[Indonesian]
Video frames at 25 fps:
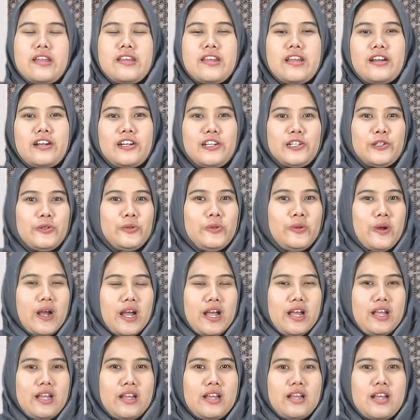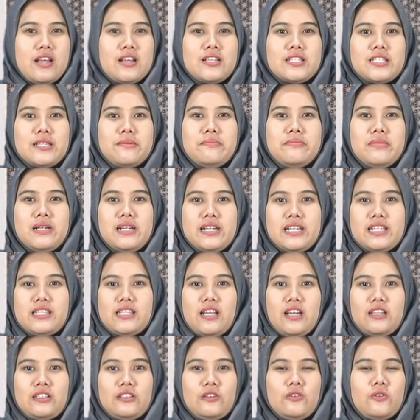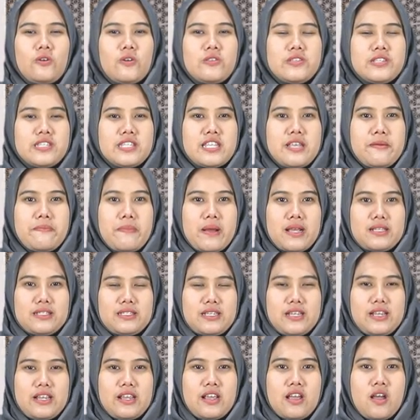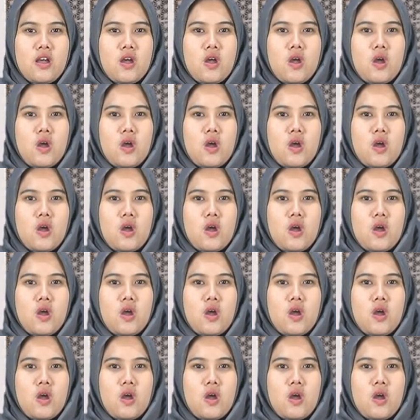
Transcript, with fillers: Yang kedua, sembelit atau konstipasi.